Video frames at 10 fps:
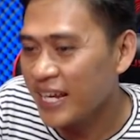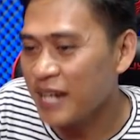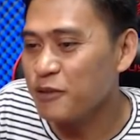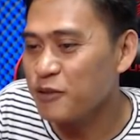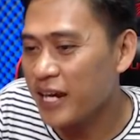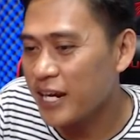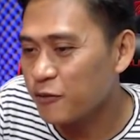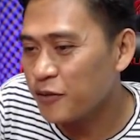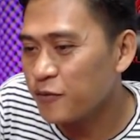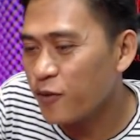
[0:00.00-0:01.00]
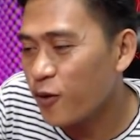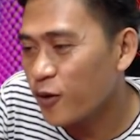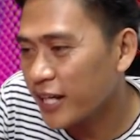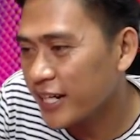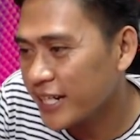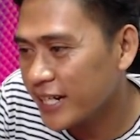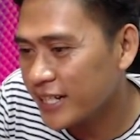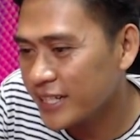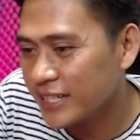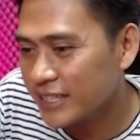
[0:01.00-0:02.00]
ya menggunakan Queen Walk Hawk
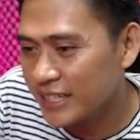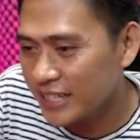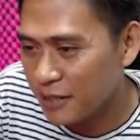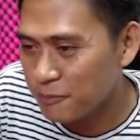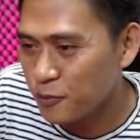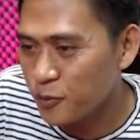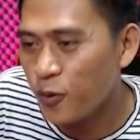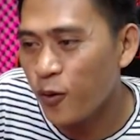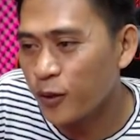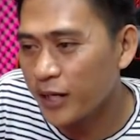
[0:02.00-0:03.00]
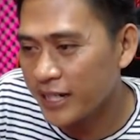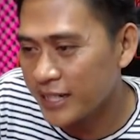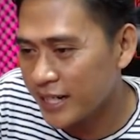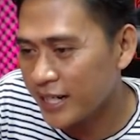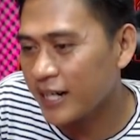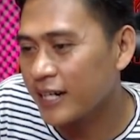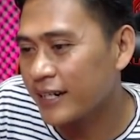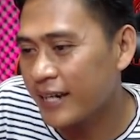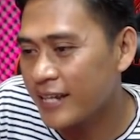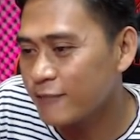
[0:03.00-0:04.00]
Rider ini 30 Hog Rider
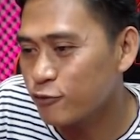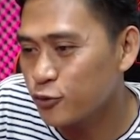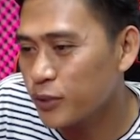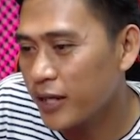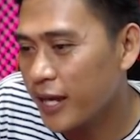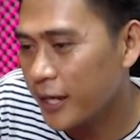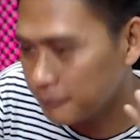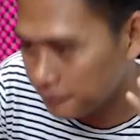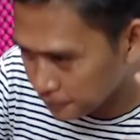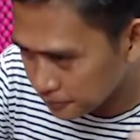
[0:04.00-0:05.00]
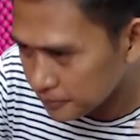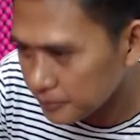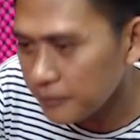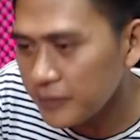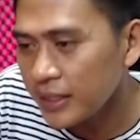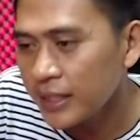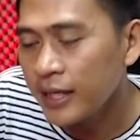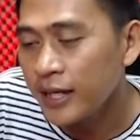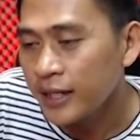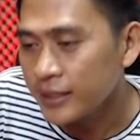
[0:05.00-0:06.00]
dan juga
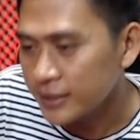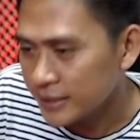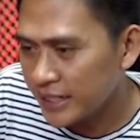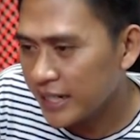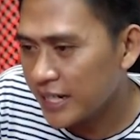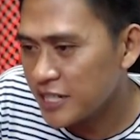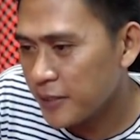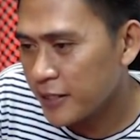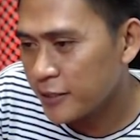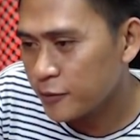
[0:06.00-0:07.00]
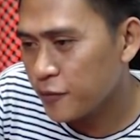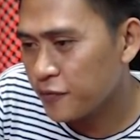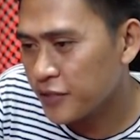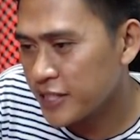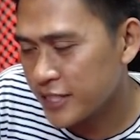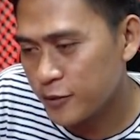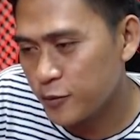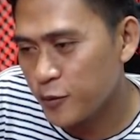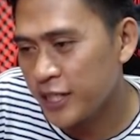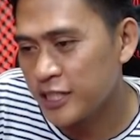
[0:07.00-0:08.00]
3 red spell, 2 freeze,
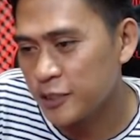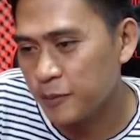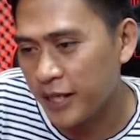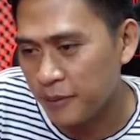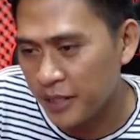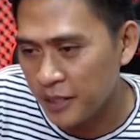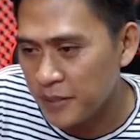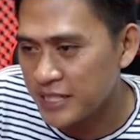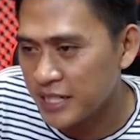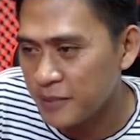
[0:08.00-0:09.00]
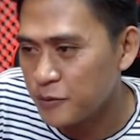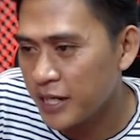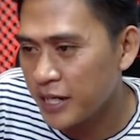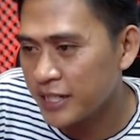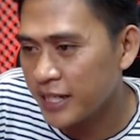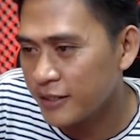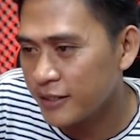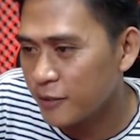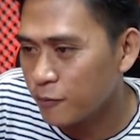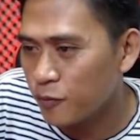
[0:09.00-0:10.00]
2 heal spell. Bagaimana cara penggunaannya?
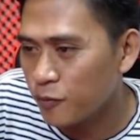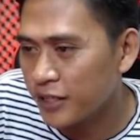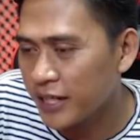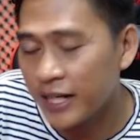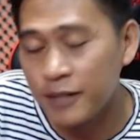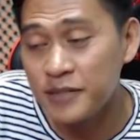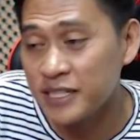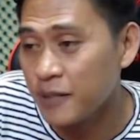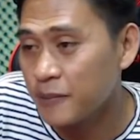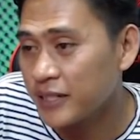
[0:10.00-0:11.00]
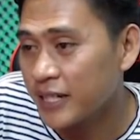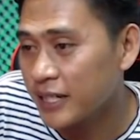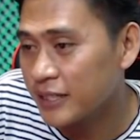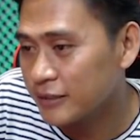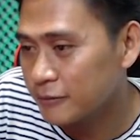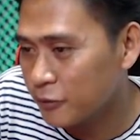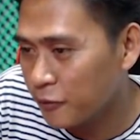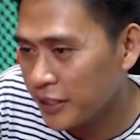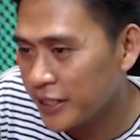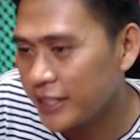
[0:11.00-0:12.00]
Dan wall wicker bersama dengan
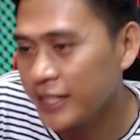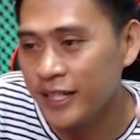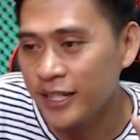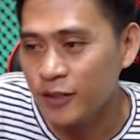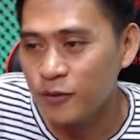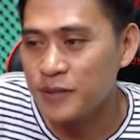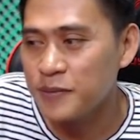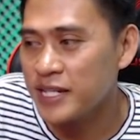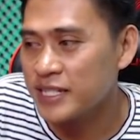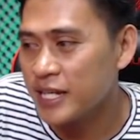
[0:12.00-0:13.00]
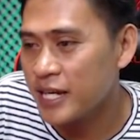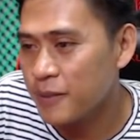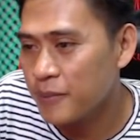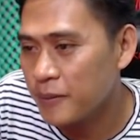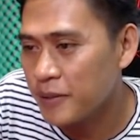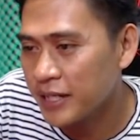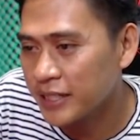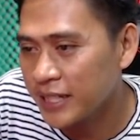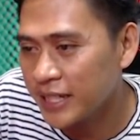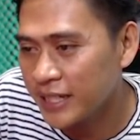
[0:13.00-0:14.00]
queen, luar biasa, baru barbarian
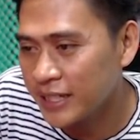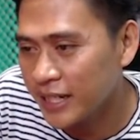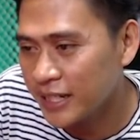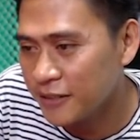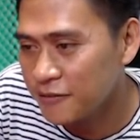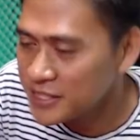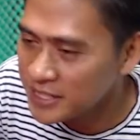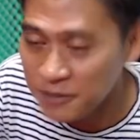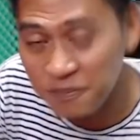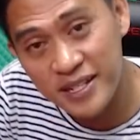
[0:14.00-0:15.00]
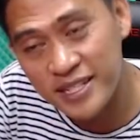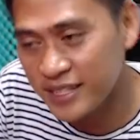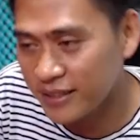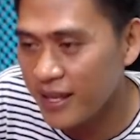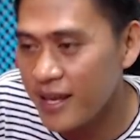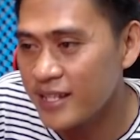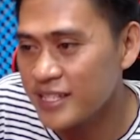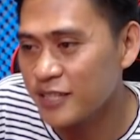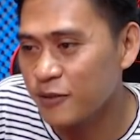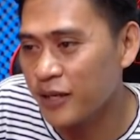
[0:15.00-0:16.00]
king, ada wizard pesta di
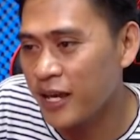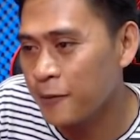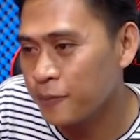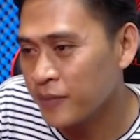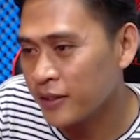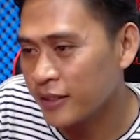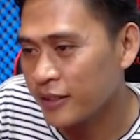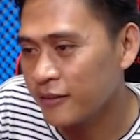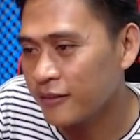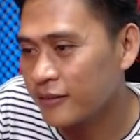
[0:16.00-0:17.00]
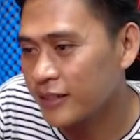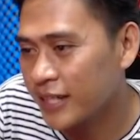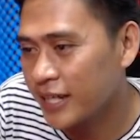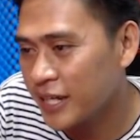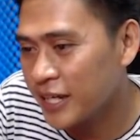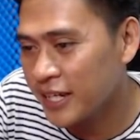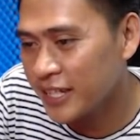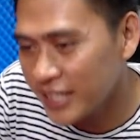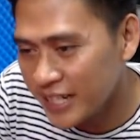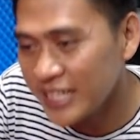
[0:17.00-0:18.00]
situ ya. Oke,
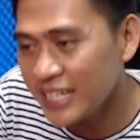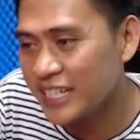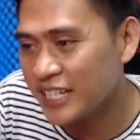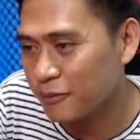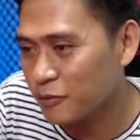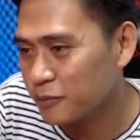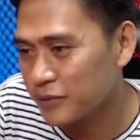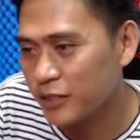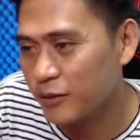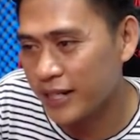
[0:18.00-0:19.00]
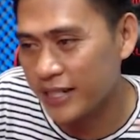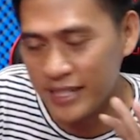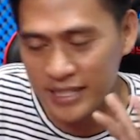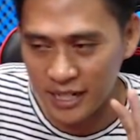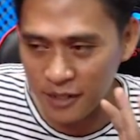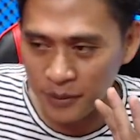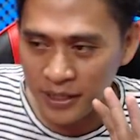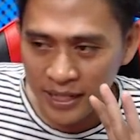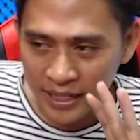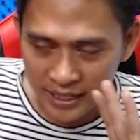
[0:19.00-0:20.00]
healernya ini yang belum dikeluarkan ya. Cakep.
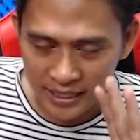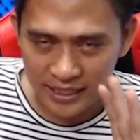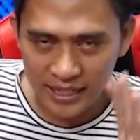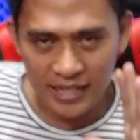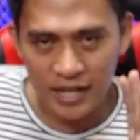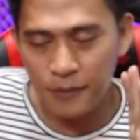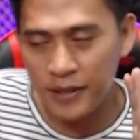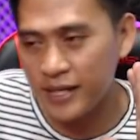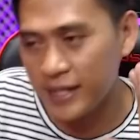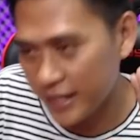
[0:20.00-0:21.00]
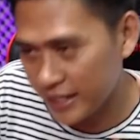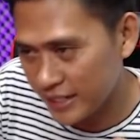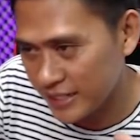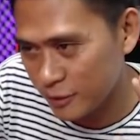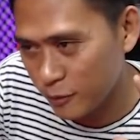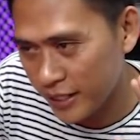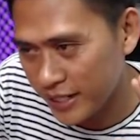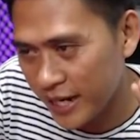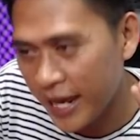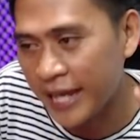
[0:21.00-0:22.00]
Healernya karena apa? Karena di situ
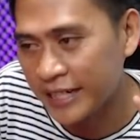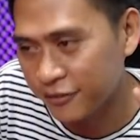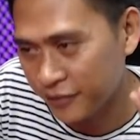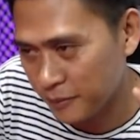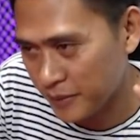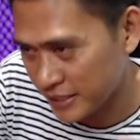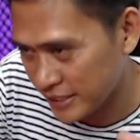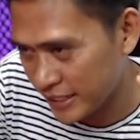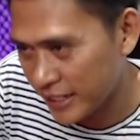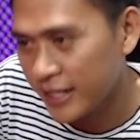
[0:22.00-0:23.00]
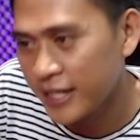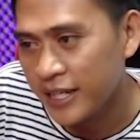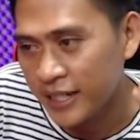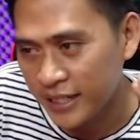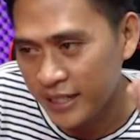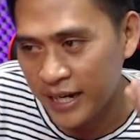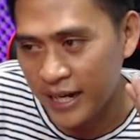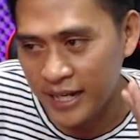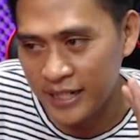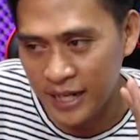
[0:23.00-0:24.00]
ada air defense. Pastinya healer
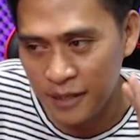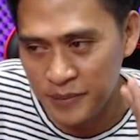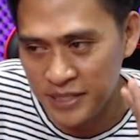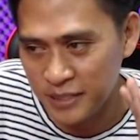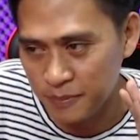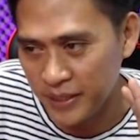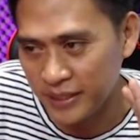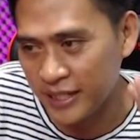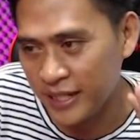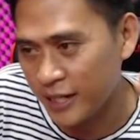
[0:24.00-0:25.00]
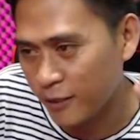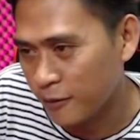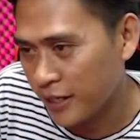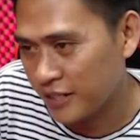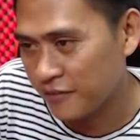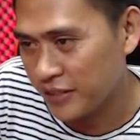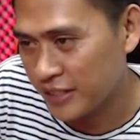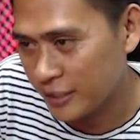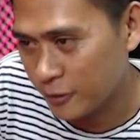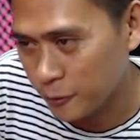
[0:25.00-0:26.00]
akan habis cepat ya kalau air
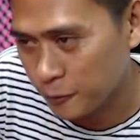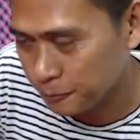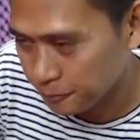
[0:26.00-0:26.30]
defense-nya itu